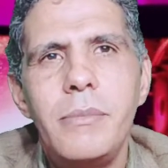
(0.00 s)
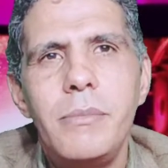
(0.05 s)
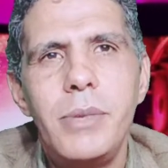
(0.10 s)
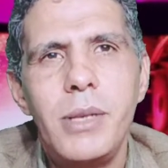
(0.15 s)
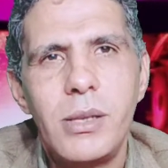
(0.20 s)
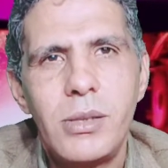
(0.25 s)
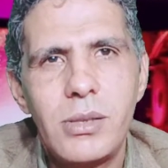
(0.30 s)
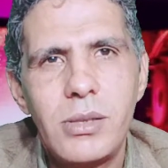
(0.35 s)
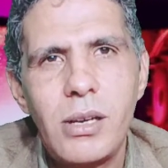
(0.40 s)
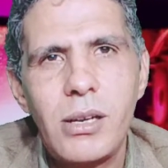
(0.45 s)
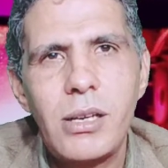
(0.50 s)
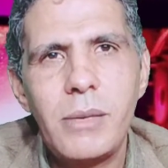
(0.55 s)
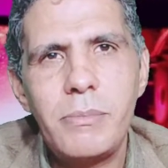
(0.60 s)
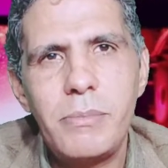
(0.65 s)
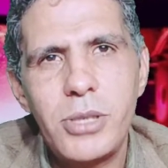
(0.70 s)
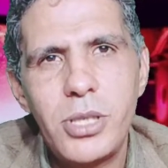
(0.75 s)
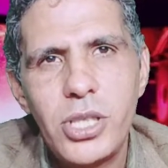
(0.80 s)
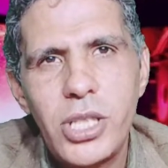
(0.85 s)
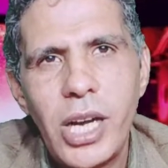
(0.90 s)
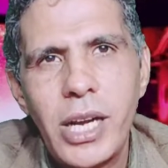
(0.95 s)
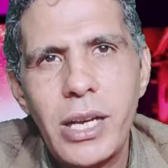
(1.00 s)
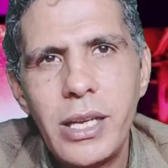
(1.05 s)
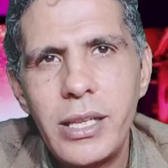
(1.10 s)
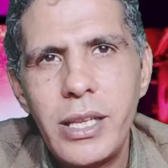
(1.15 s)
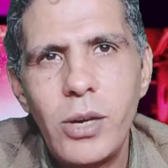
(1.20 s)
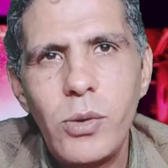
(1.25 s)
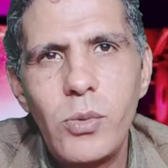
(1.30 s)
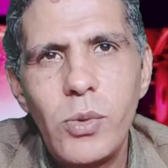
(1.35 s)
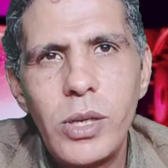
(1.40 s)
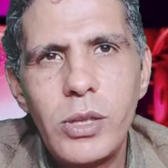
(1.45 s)
بينتقد
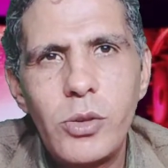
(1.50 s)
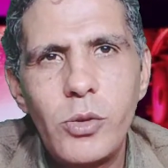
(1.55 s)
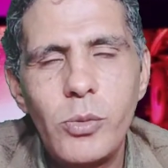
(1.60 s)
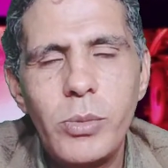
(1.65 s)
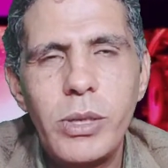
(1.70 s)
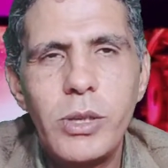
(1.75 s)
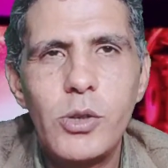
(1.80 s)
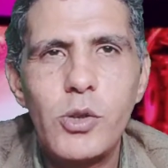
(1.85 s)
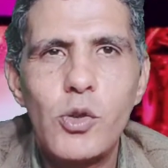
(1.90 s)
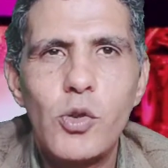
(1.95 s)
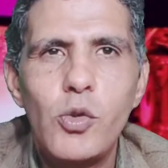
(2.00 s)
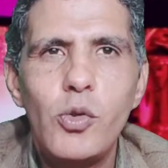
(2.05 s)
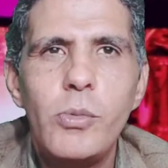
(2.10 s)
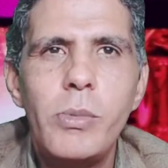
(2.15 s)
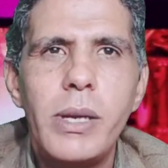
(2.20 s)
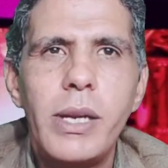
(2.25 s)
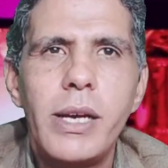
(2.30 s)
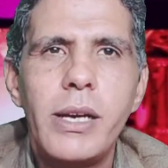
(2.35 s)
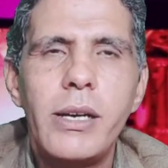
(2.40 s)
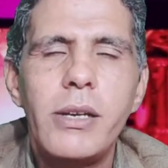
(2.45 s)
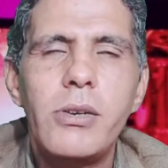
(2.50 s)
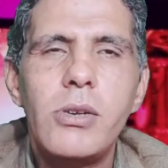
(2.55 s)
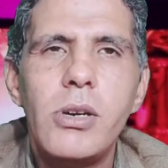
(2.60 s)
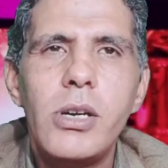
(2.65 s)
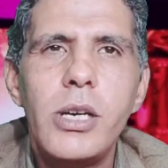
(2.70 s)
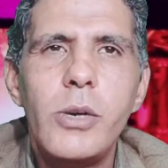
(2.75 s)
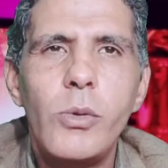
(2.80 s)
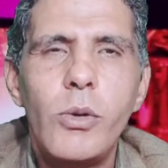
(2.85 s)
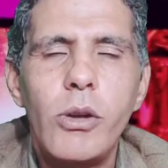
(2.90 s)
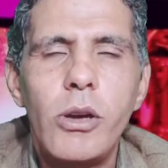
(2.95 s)
بالشكل دوت وبالاسلوب الغير
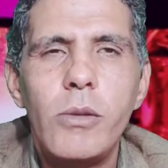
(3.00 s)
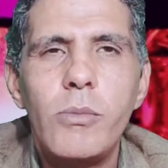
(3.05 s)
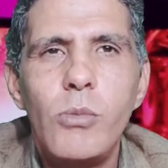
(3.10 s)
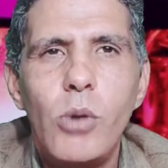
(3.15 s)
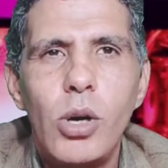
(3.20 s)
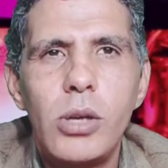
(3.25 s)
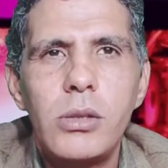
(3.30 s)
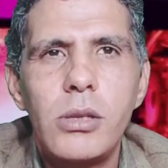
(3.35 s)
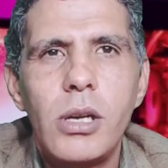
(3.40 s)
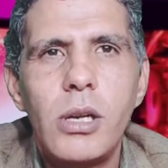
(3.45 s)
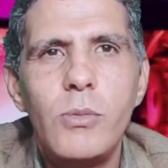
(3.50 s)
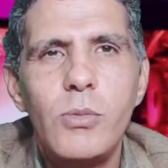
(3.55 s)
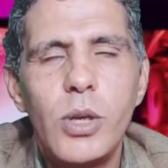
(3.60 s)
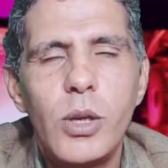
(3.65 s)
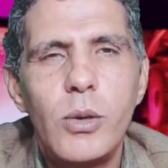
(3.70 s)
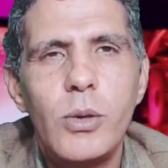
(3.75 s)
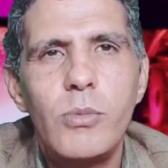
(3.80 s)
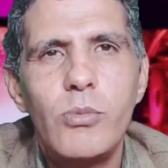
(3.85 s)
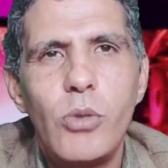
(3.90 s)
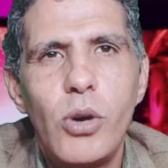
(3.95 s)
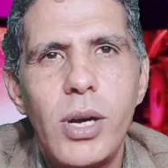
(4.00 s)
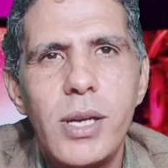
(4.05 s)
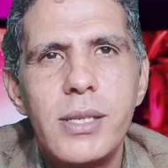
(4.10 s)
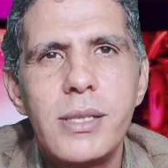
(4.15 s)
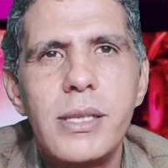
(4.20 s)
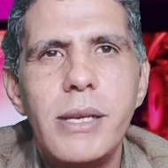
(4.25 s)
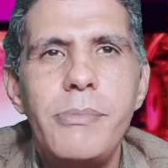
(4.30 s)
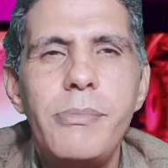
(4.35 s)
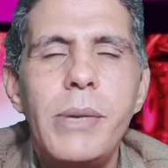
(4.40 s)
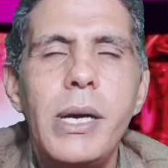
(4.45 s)
راقي والغير محترم والغير
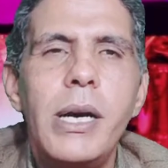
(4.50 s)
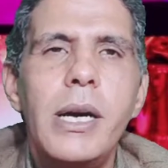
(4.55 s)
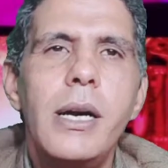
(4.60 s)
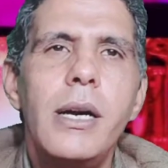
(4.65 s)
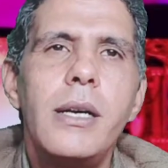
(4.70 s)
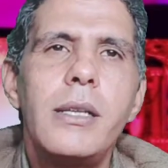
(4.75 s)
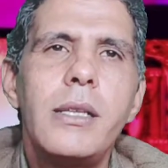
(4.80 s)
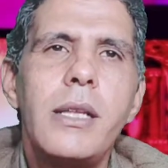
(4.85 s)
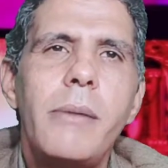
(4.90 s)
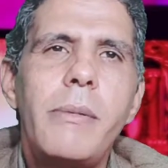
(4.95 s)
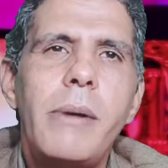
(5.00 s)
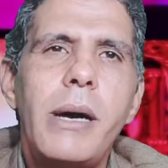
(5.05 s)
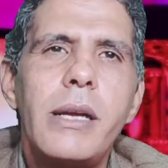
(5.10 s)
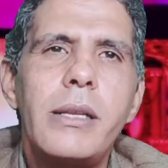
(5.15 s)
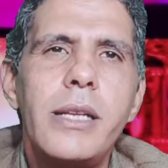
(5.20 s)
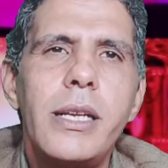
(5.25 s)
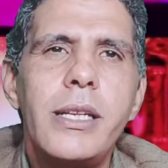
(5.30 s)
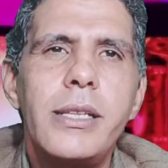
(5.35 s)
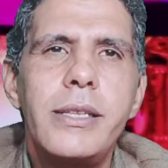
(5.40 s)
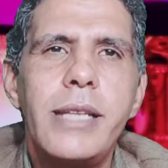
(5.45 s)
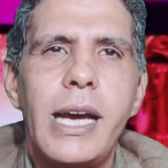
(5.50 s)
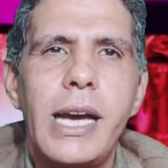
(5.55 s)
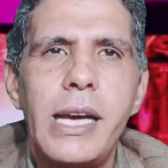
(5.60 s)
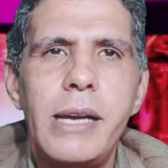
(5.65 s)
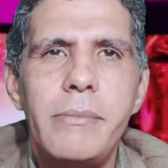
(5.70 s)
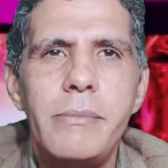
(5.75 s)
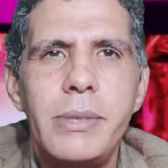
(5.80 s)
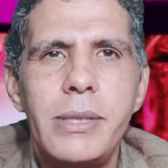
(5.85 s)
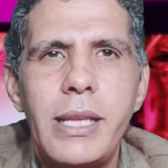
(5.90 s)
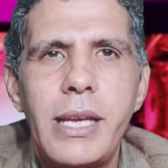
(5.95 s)
مهذب طبعا
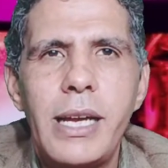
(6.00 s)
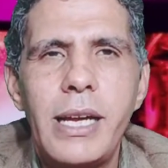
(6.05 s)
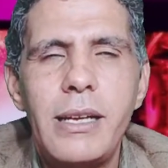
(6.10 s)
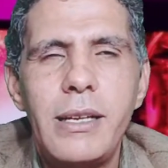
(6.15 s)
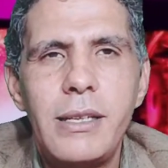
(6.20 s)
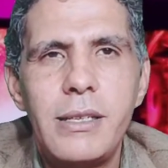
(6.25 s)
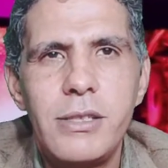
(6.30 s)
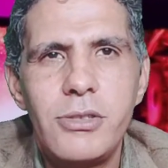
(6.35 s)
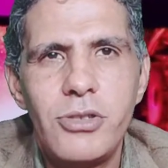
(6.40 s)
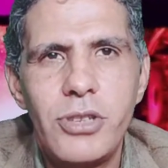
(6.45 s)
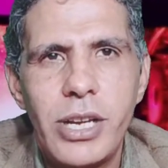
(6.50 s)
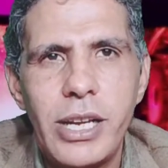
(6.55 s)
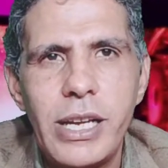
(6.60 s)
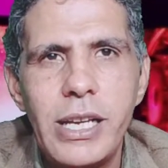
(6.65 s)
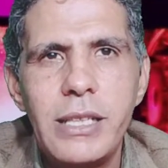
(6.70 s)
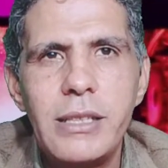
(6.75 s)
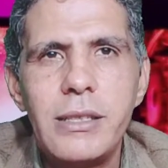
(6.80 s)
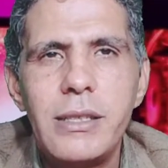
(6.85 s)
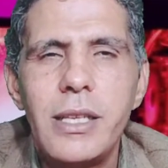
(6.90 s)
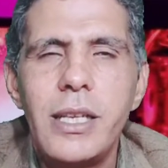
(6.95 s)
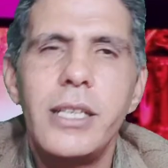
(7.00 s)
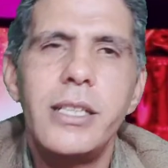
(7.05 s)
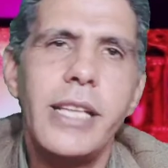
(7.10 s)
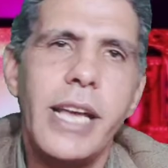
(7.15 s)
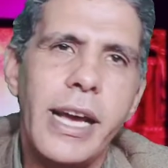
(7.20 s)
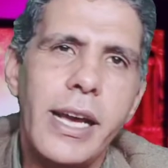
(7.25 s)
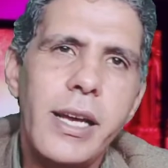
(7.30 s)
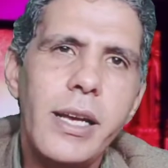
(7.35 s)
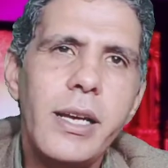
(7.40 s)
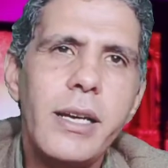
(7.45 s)
الادعاء بتاع جيهان
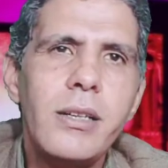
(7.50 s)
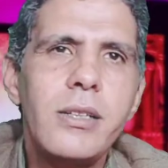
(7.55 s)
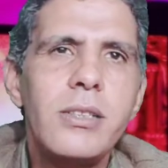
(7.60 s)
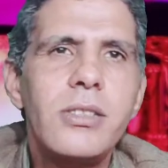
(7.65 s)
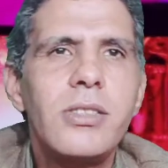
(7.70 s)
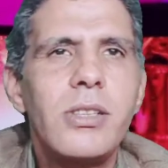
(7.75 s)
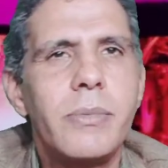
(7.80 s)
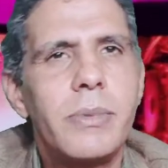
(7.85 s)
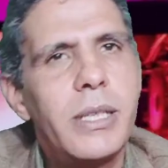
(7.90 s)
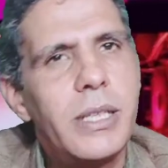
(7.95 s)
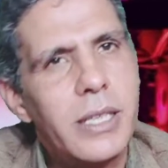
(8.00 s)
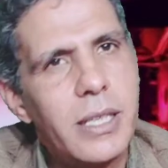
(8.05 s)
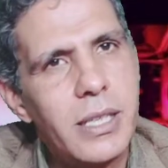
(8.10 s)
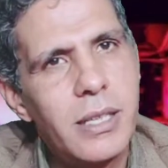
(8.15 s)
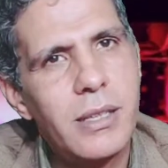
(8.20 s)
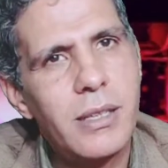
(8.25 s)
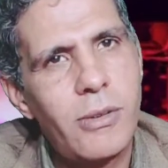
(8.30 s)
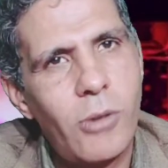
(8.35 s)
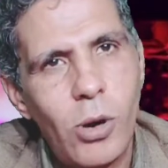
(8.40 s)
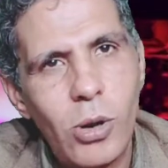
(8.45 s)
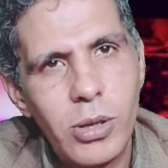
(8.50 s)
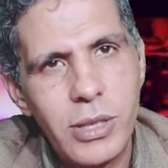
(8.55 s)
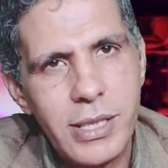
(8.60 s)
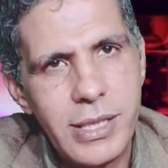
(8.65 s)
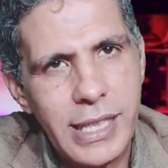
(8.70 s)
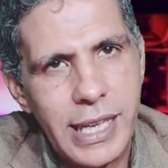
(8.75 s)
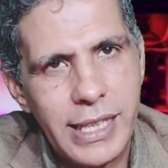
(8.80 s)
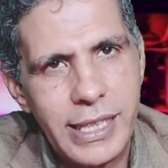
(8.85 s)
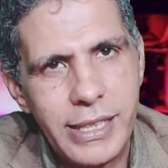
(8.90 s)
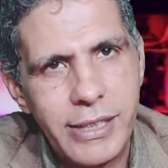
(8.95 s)
ادعاء غير طبيعي جدا
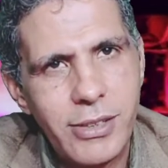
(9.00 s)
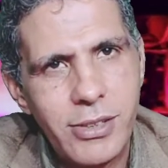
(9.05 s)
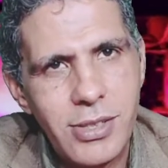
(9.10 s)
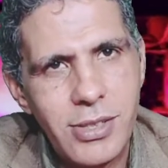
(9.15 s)
خالص يعني